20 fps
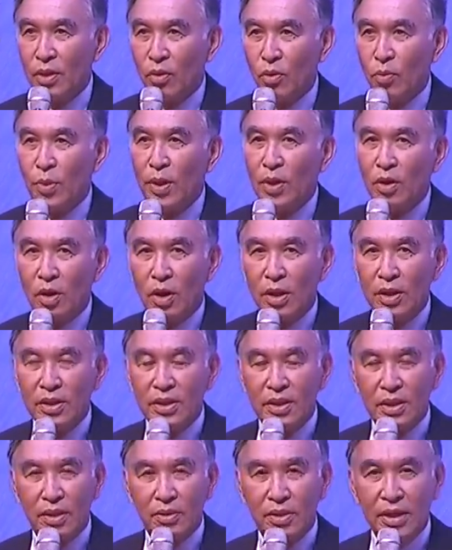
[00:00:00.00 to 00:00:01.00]
อุปกรณ์
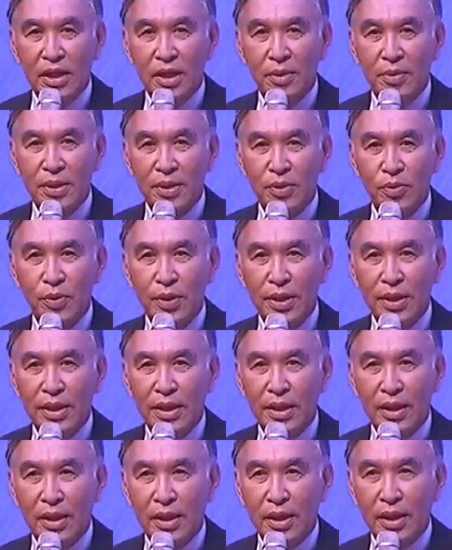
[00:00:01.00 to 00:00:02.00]
เหล่านี้เข้ามาช่วยเนี่ย